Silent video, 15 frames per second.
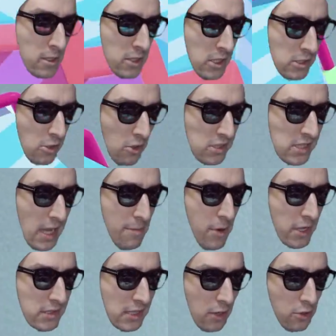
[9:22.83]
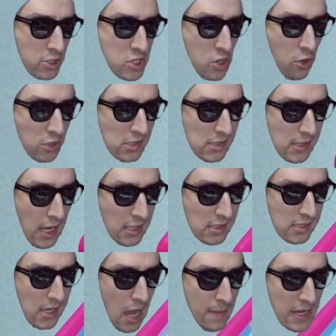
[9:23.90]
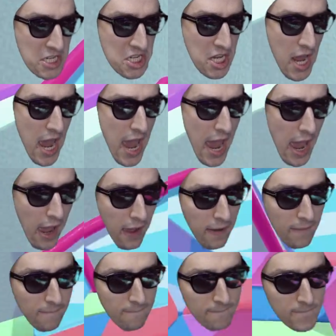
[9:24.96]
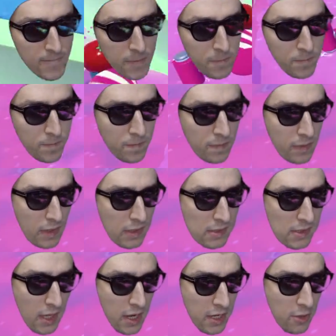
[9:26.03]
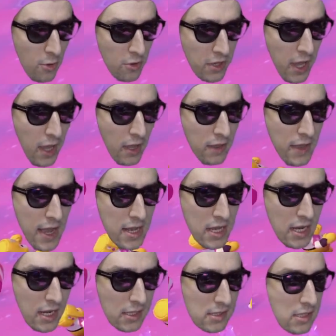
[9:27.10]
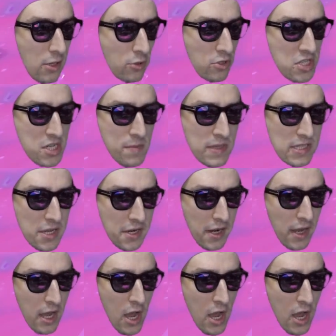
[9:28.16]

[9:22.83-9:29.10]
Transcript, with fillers: 義賊さんもやってたこのショーツカつかましてさらにここで何人か突き落としてみせる